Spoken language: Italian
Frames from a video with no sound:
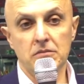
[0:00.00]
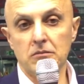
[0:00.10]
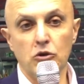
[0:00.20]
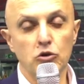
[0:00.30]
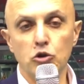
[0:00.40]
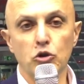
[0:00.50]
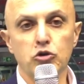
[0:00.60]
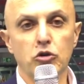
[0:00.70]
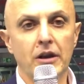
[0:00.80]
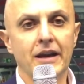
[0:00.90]

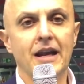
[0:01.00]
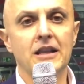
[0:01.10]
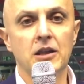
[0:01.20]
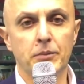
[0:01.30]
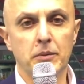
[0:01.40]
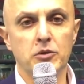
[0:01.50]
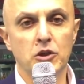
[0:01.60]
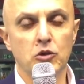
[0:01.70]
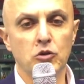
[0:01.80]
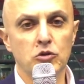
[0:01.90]
condotto alla grande il primo e
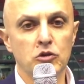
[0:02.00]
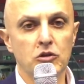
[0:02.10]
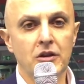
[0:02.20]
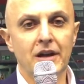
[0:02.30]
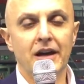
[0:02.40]
secondo,